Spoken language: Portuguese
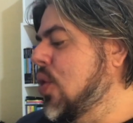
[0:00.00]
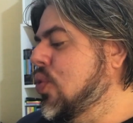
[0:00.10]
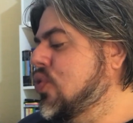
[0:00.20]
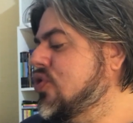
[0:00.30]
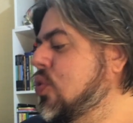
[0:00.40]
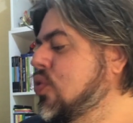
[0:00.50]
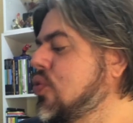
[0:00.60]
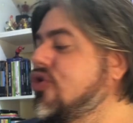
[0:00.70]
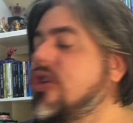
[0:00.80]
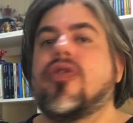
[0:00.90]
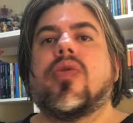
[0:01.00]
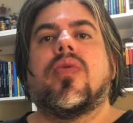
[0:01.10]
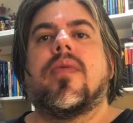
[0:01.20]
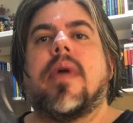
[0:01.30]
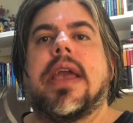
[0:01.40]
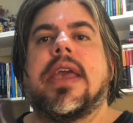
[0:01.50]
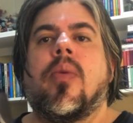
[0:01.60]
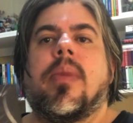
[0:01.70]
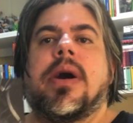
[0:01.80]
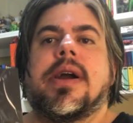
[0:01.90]
O segundo título, aqui é um
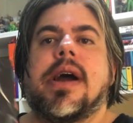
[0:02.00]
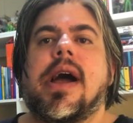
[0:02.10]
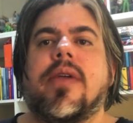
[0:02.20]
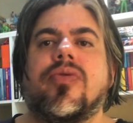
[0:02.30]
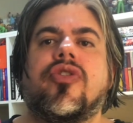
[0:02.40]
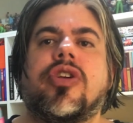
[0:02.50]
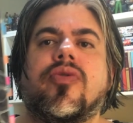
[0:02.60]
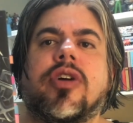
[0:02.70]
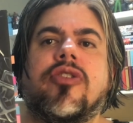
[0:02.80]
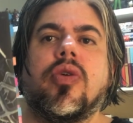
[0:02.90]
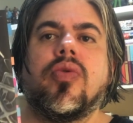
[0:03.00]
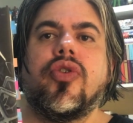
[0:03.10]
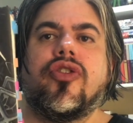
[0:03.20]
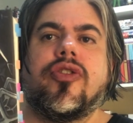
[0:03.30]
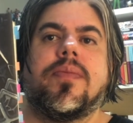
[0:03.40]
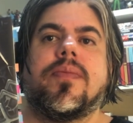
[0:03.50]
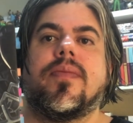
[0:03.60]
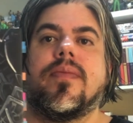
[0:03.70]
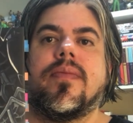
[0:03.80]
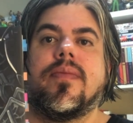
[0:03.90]
mangá do Jiro Taniguchi.
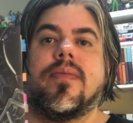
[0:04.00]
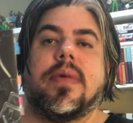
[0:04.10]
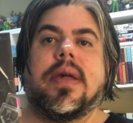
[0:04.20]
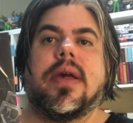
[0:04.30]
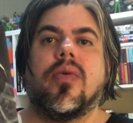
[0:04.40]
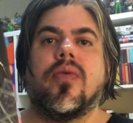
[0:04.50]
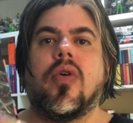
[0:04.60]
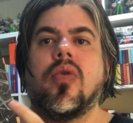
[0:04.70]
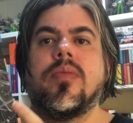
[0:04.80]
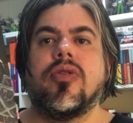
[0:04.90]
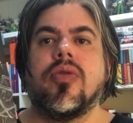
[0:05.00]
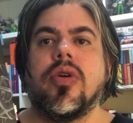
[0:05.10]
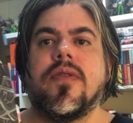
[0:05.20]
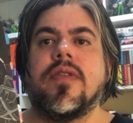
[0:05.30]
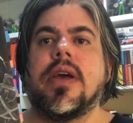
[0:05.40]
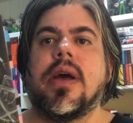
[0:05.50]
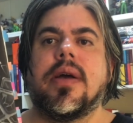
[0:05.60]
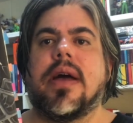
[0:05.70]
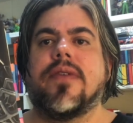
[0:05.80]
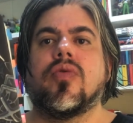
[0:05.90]
É o volume 2, né?
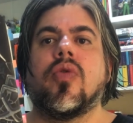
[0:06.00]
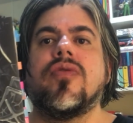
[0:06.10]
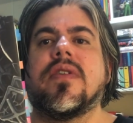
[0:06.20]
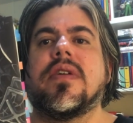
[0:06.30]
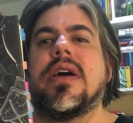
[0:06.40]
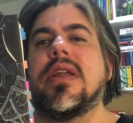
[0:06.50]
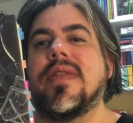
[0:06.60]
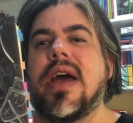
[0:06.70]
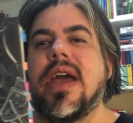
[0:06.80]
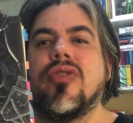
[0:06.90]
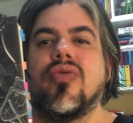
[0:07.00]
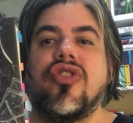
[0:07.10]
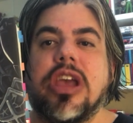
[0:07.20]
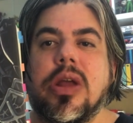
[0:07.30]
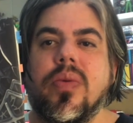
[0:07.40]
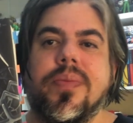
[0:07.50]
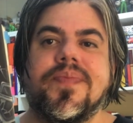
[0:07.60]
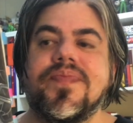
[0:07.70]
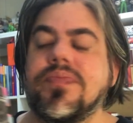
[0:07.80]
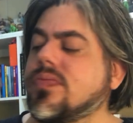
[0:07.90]
As Crônicas da, da Era do Gelo.
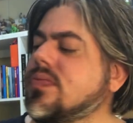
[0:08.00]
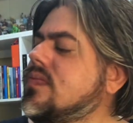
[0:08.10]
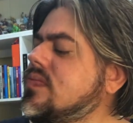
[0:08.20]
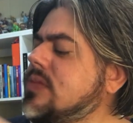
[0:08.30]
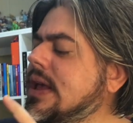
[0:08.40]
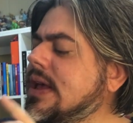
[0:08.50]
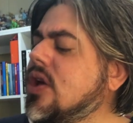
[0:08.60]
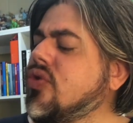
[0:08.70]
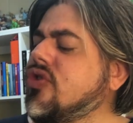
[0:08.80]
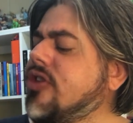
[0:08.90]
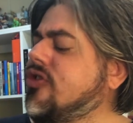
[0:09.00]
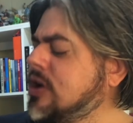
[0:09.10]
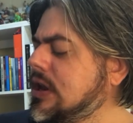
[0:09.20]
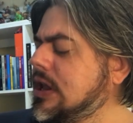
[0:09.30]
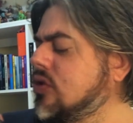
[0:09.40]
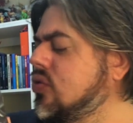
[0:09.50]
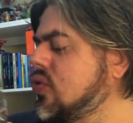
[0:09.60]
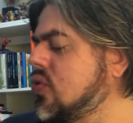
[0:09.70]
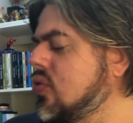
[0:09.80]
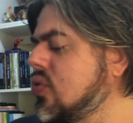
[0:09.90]
Eu já tinha lido
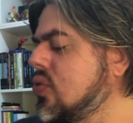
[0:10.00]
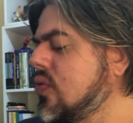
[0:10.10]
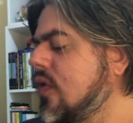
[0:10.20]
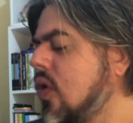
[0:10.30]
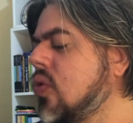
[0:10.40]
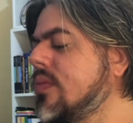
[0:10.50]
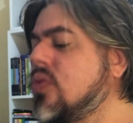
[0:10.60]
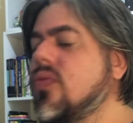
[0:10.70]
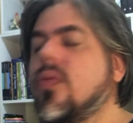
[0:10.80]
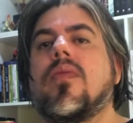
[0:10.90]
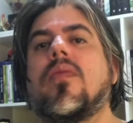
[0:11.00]
o volume 1